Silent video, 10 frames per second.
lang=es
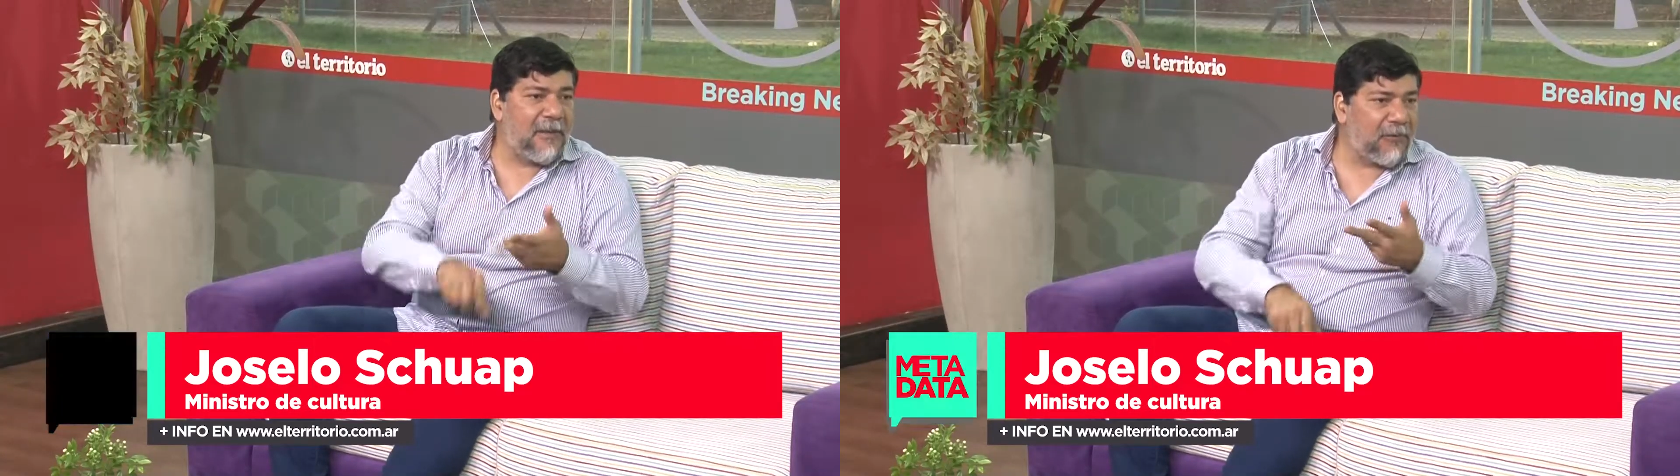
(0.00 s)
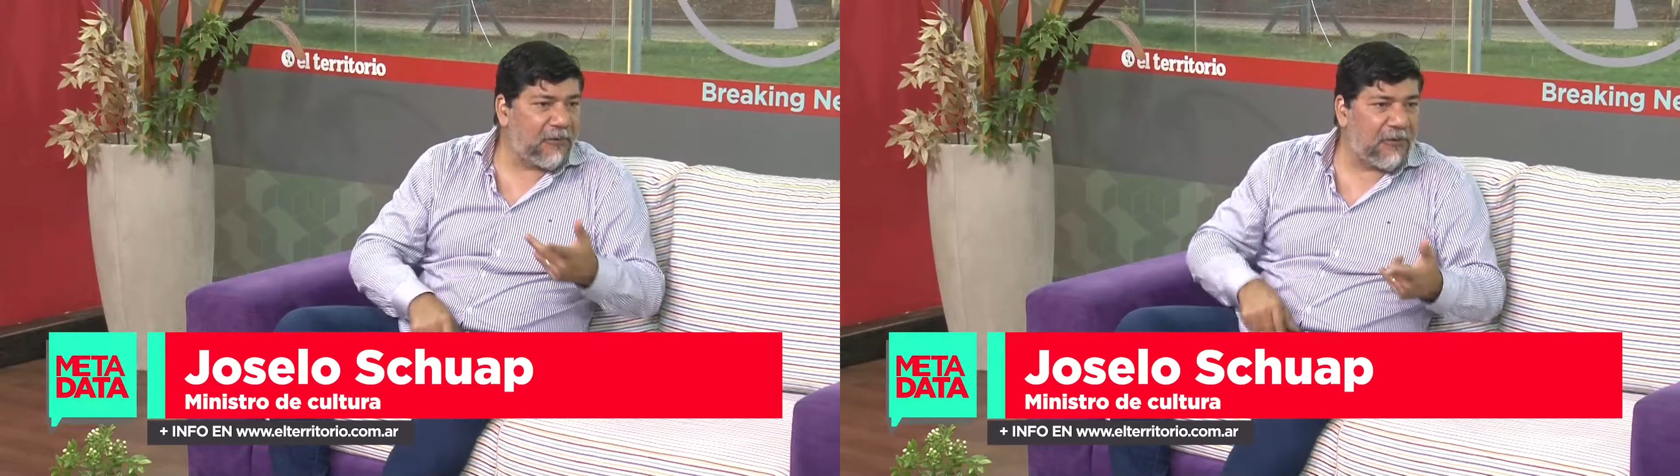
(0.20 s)

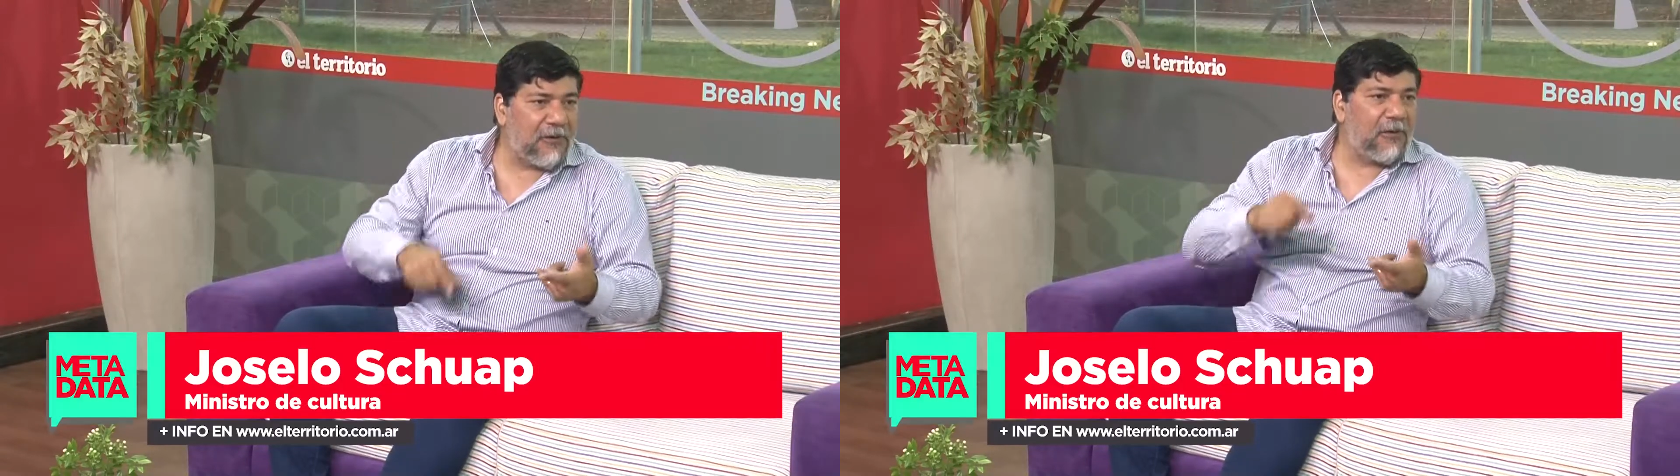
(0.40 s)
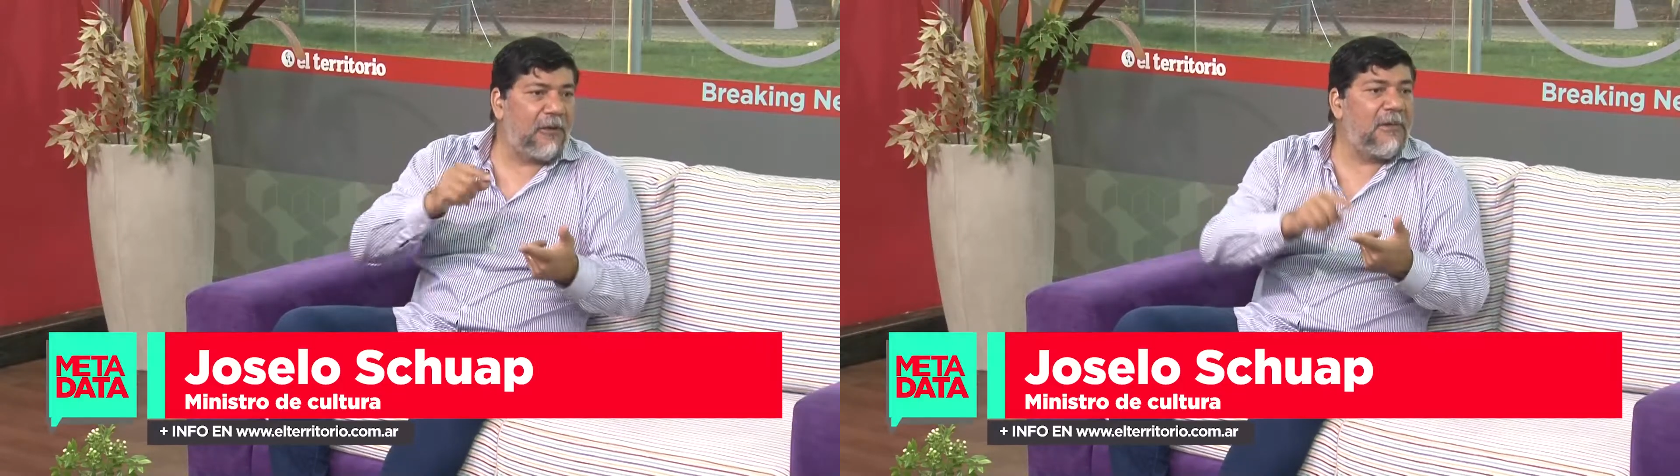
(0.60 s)
el mismo
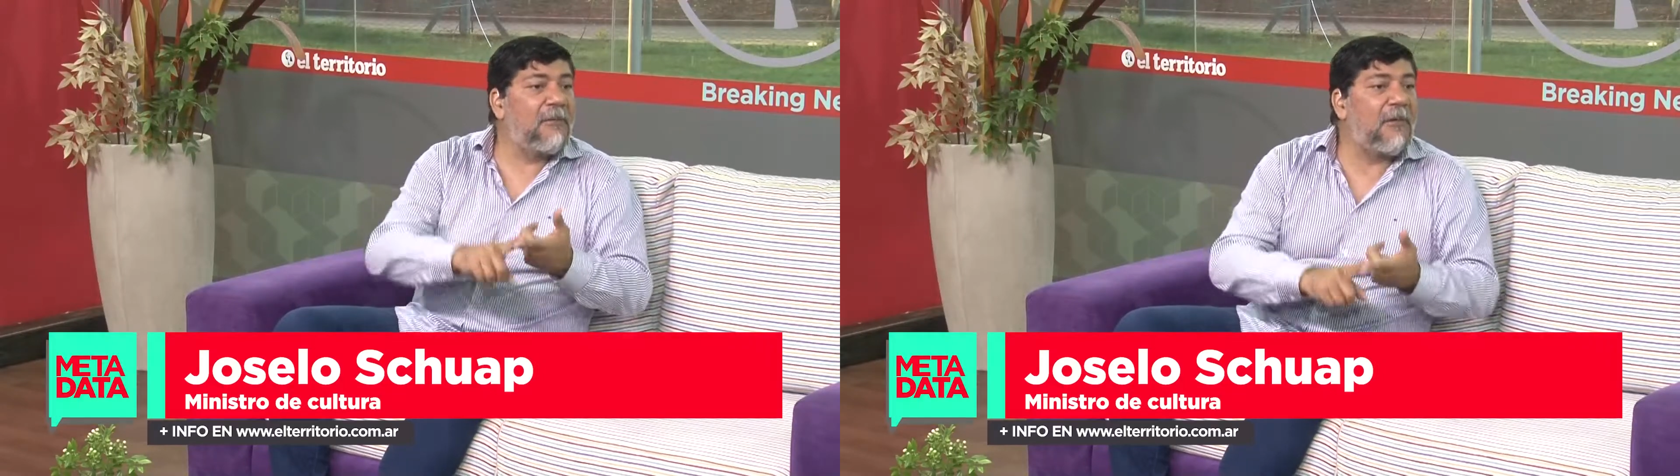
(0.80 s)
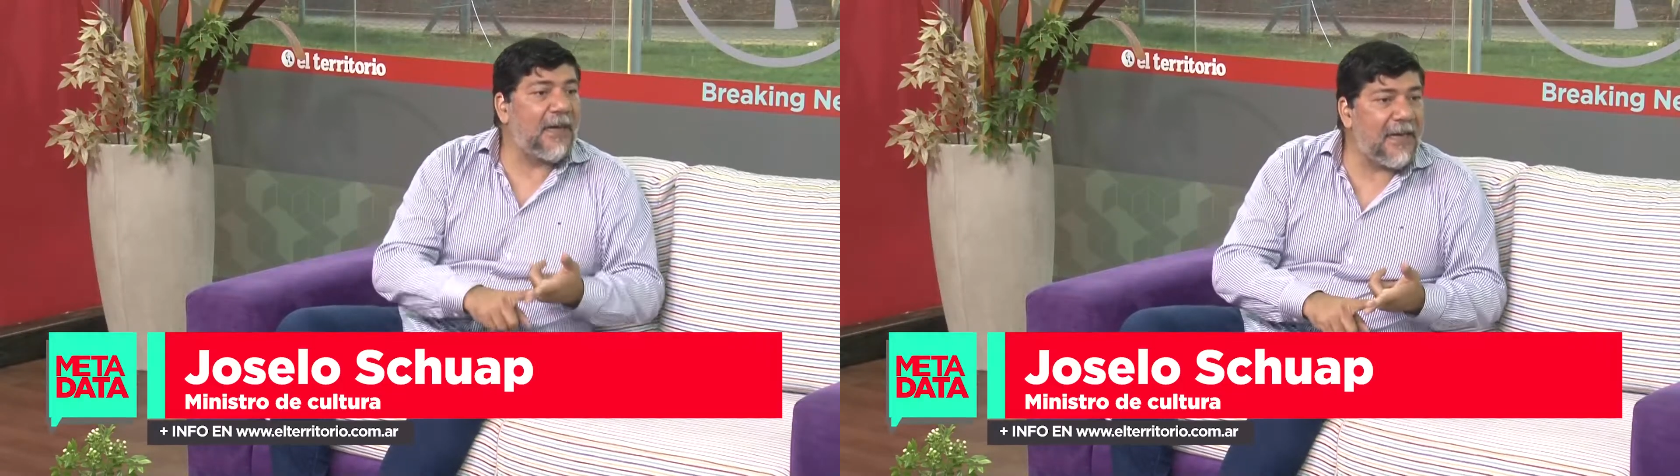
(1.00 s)
sonido, el
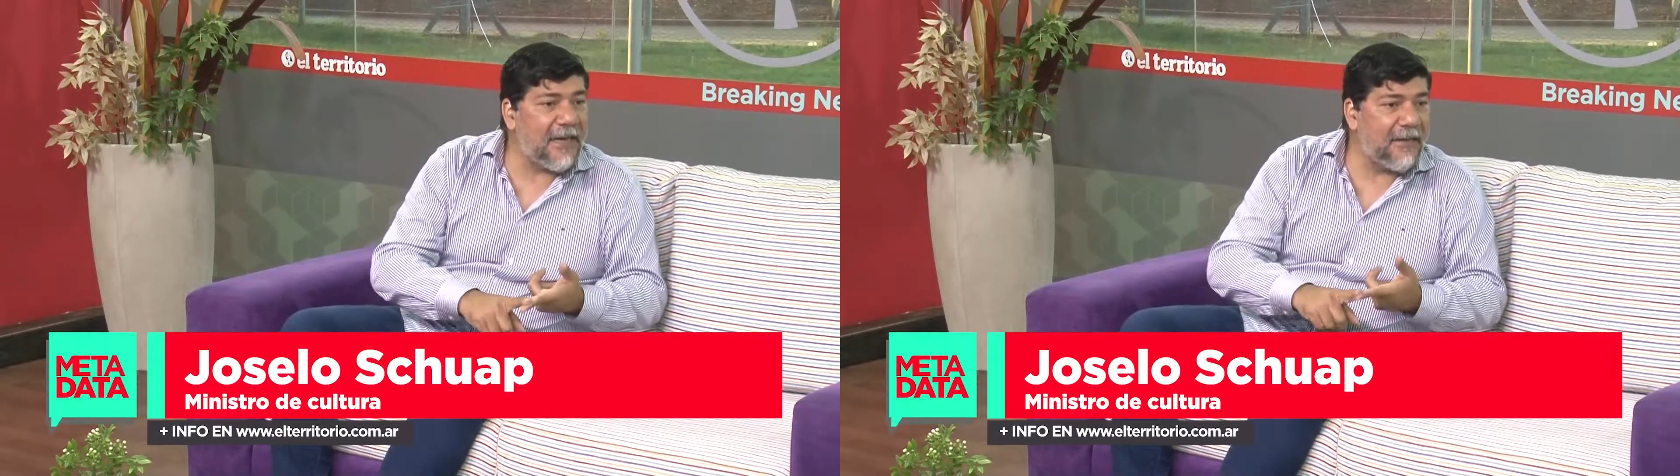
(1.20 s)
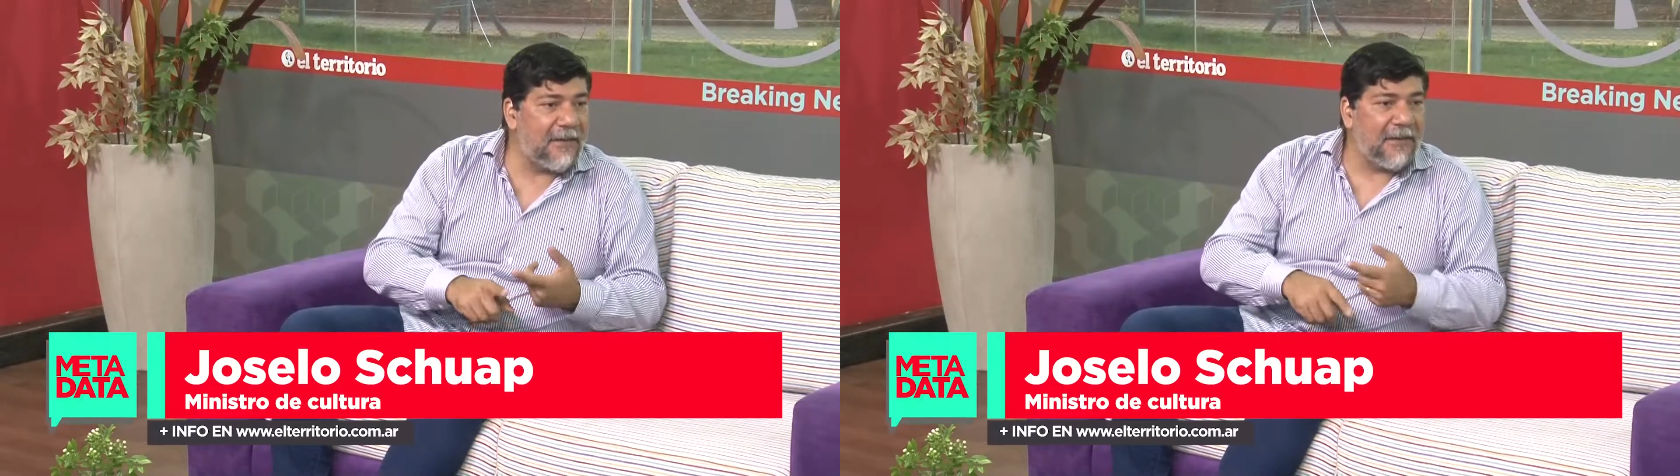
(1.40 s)
mismo
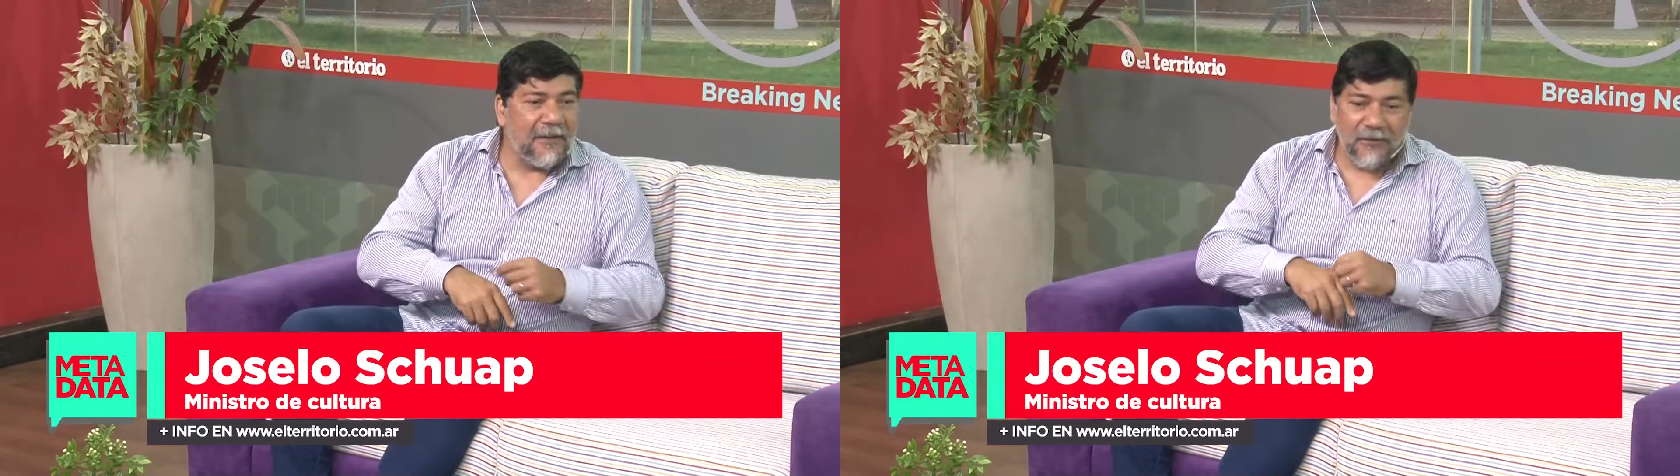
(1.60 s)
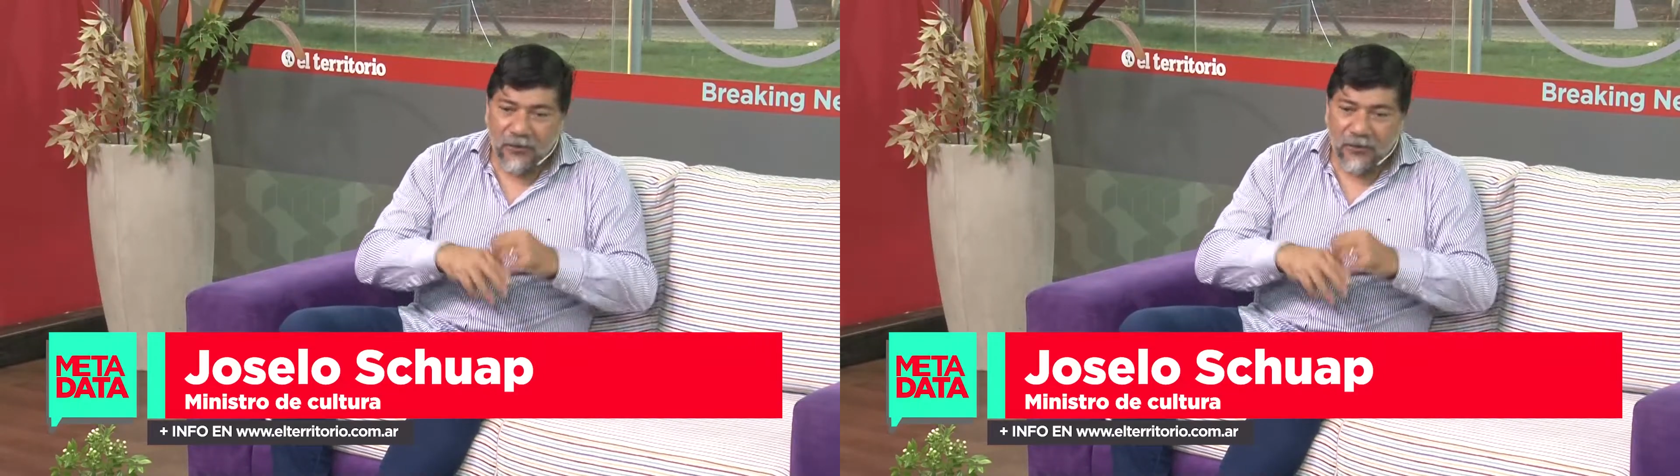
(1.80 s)
backline,